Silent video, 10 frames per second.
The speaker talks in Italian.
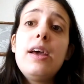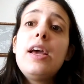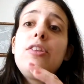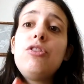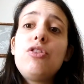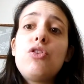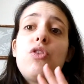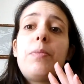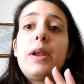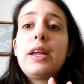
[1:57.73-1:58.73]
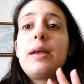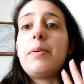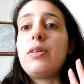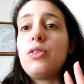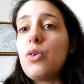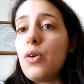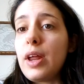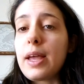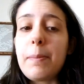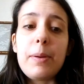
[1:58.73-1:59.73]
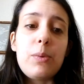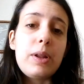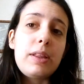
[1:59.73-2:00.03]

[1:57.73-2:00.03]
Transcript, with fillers: E ci sono parecchie persone che per un